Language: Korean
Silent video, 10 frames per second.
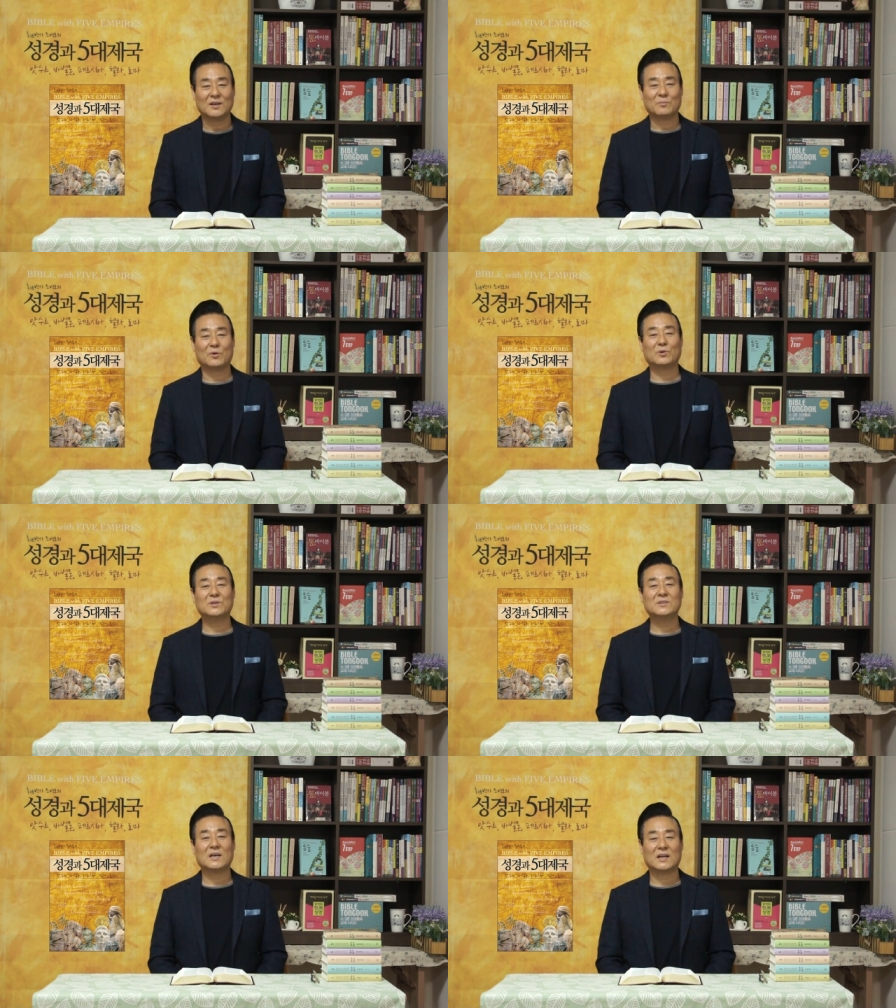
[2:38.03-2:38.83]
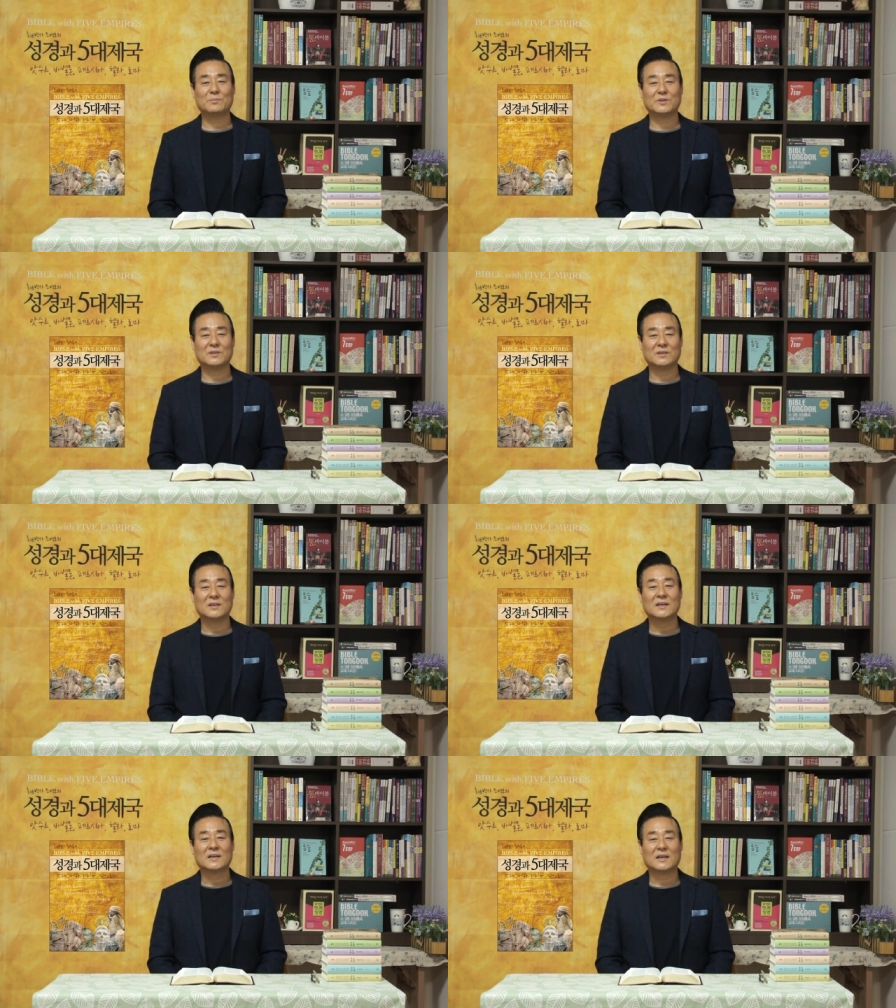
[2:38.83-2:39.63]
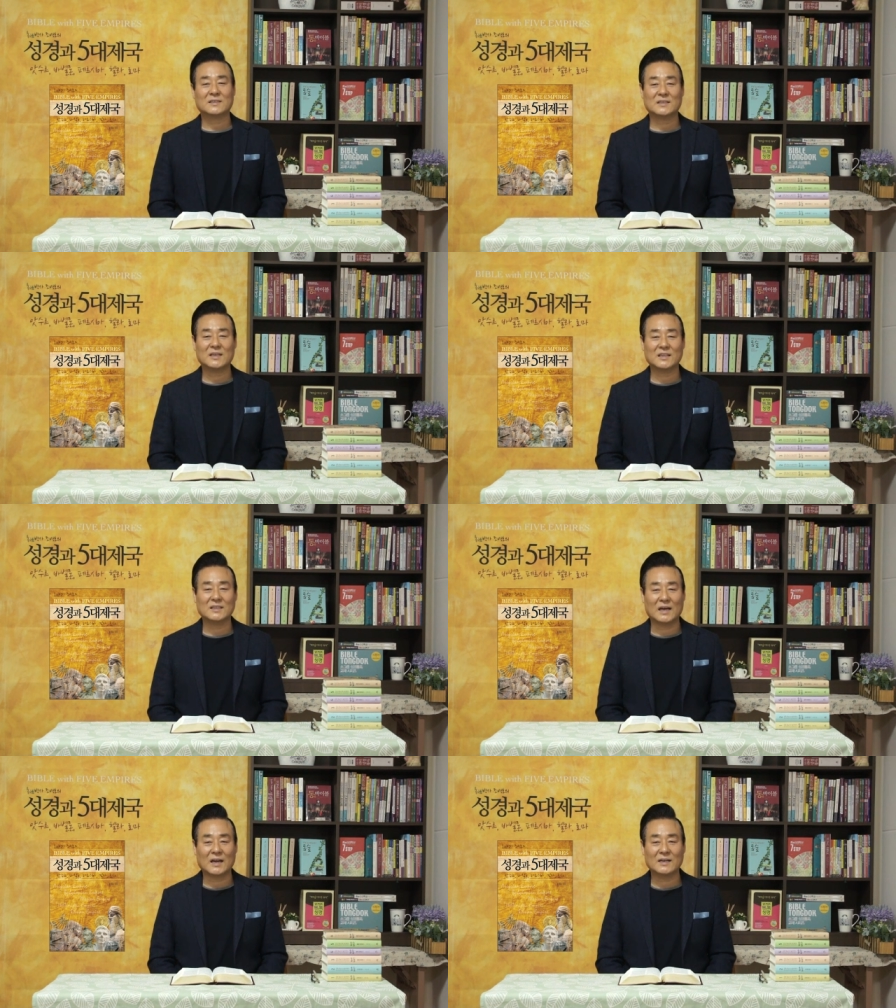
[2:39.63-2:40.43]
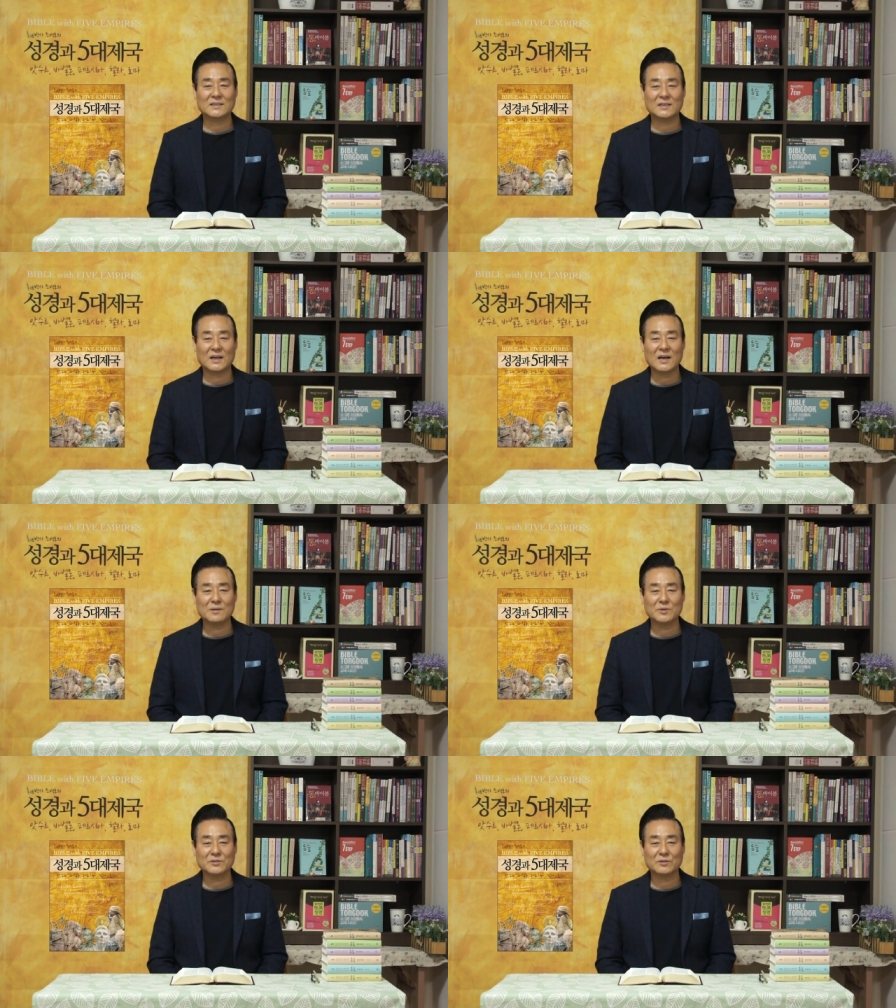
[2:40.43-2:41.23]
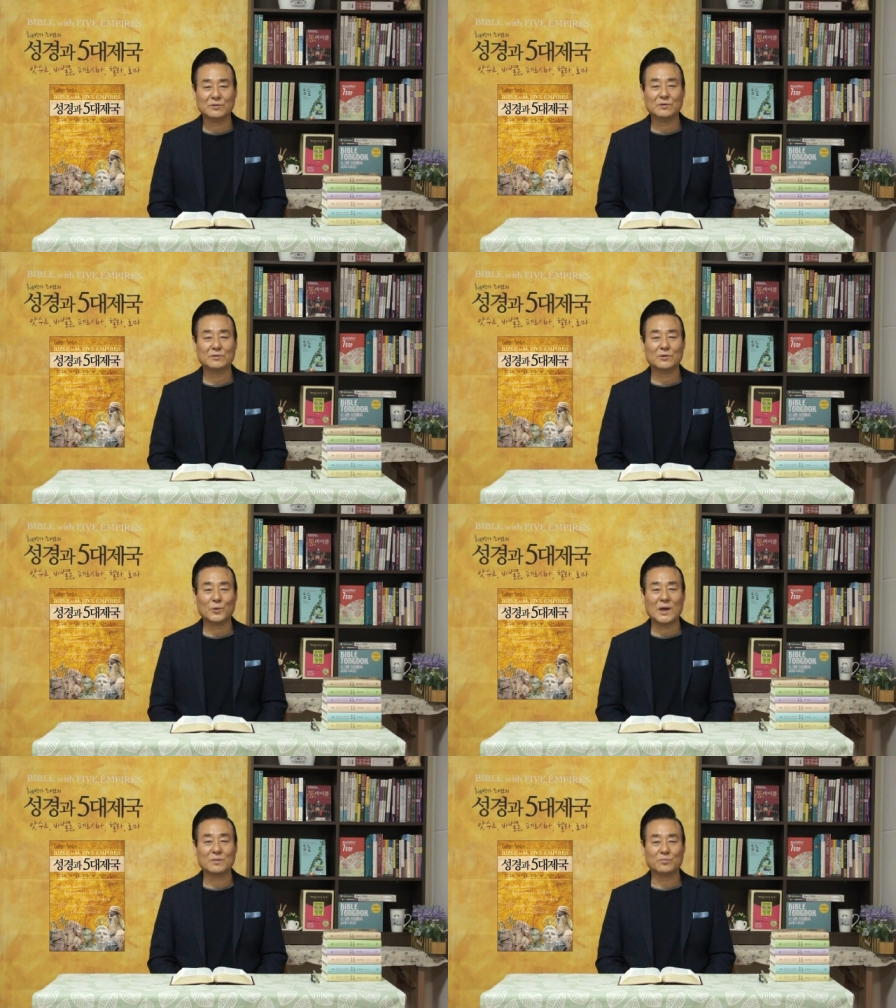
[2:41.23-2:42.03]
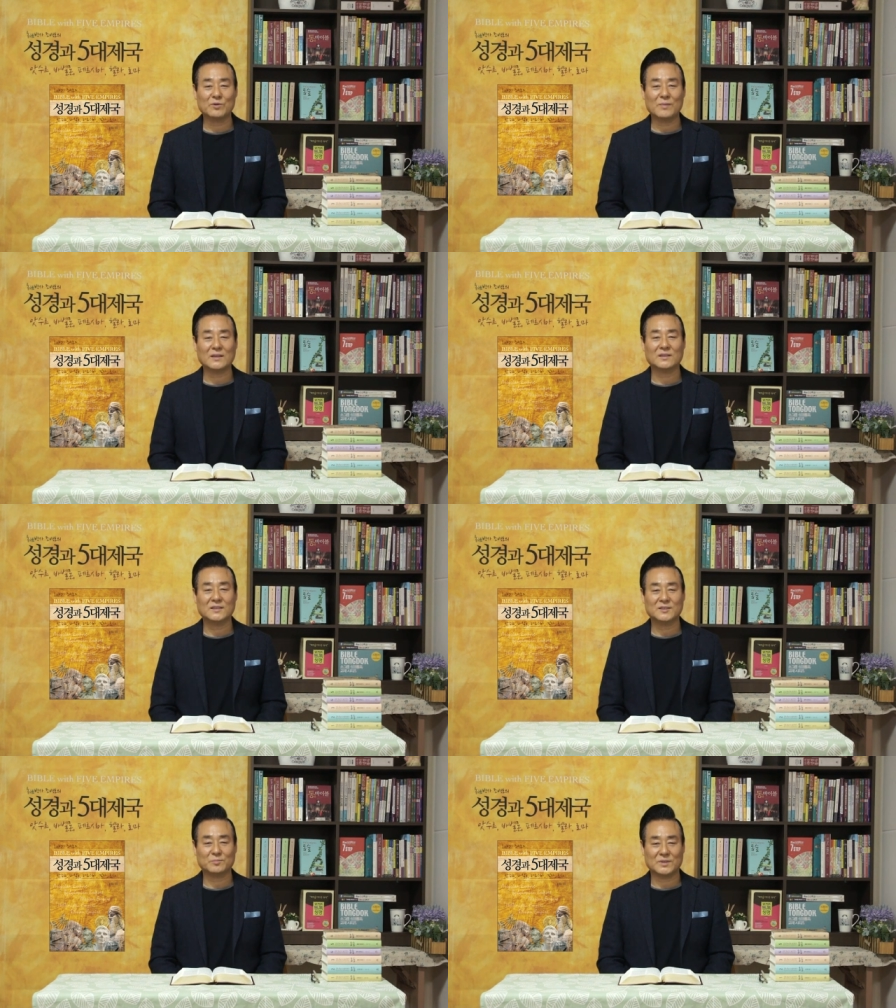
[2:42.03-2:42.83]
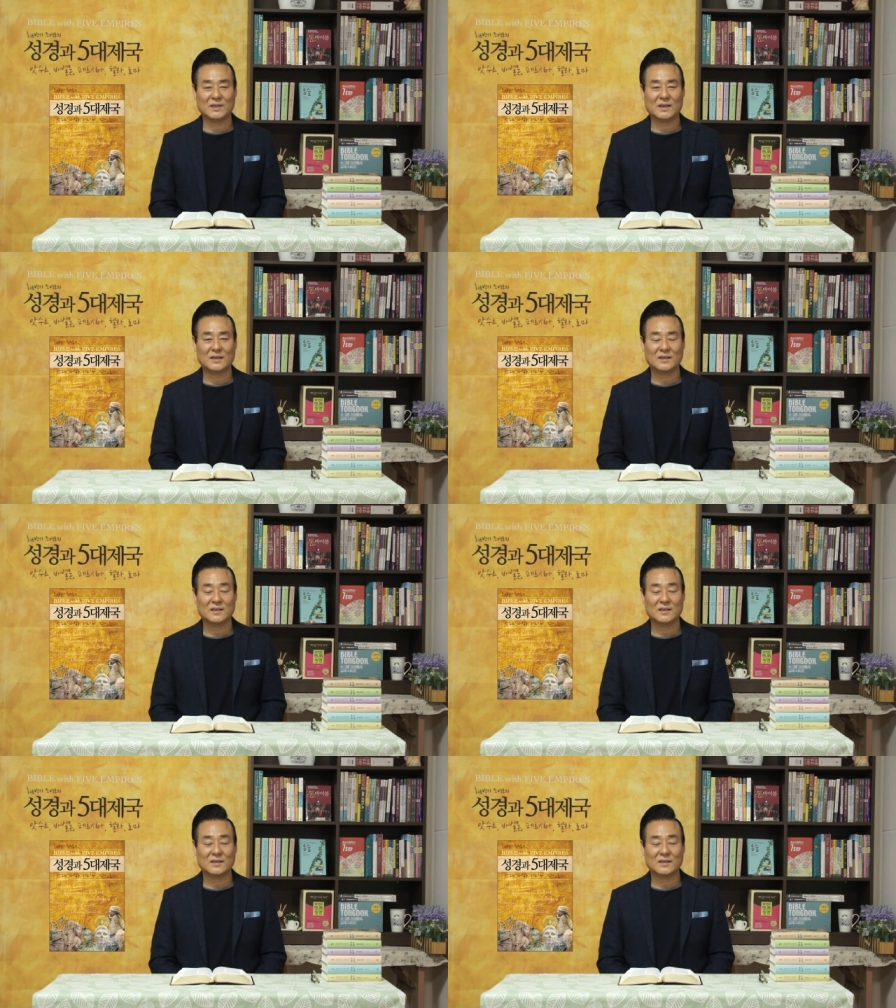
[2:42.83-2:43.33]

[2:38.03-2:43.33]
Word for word: 모든 사람들은 각자 자기 나라를 사랑하면서도 또한 불만들이 있습니다.